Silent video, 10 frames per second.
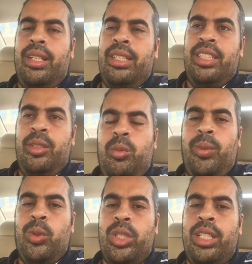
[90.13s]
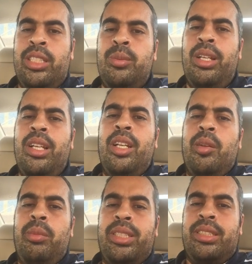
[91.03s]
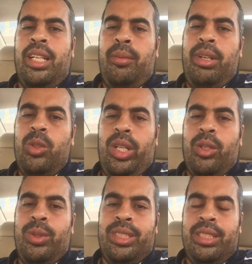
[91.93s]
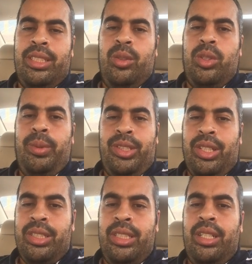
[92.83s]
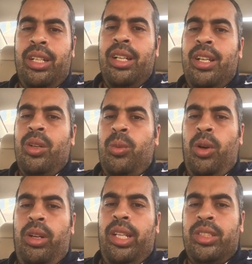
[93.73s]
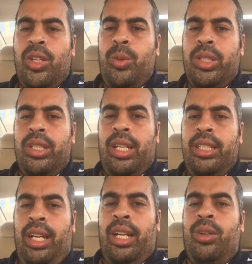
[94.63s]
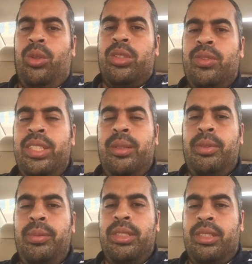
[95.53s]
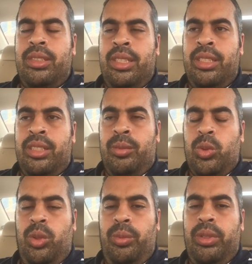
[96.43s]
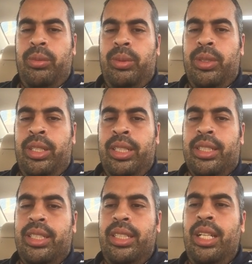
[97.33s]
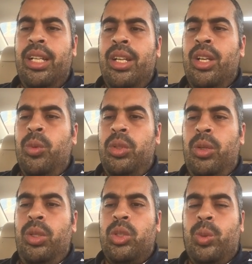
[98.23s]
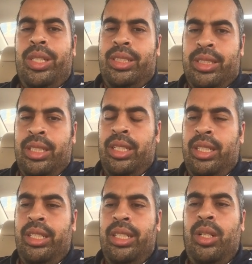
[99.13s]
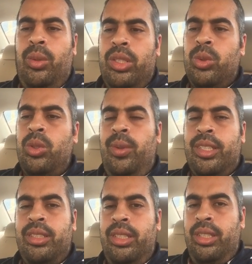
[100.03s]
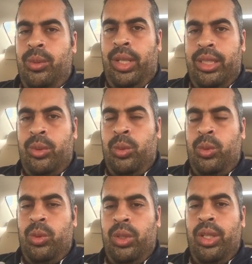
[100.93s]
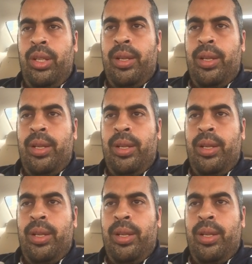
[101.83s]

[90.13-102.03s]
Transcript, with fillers: قديم وملوش اي لازمه بس عامله له دعايه كويسه جدا وده بيحصل كتير ولا يسوي اي حاجه خالص فانت بتبدا تدرس الموضوع بحياديه ولو لقيته كويس اتجه ليه لو لقيته ان هو تضييع وقت و...